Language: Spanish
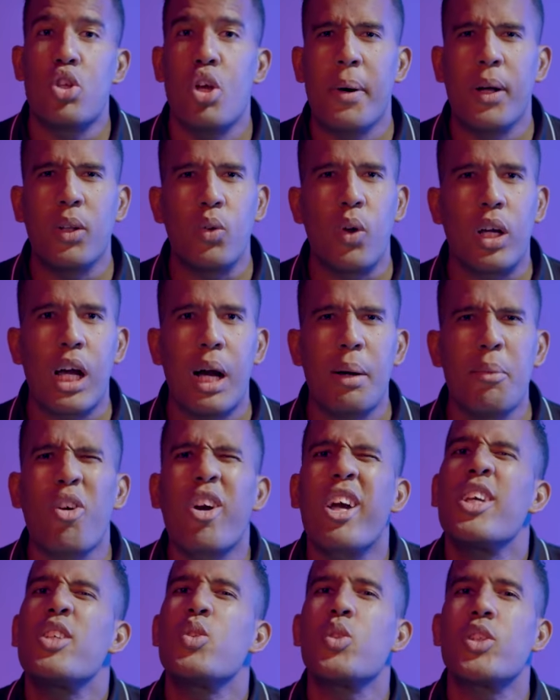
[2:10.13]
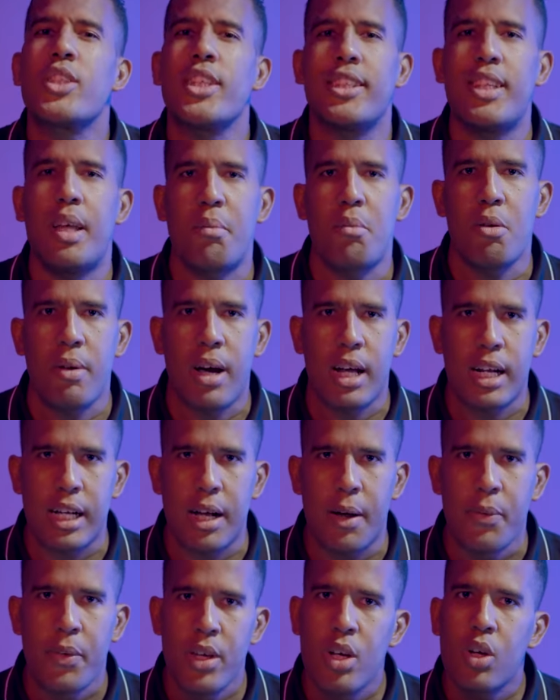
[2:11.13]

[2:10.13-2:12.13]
llevando a cabo, Jesús este es mi barca,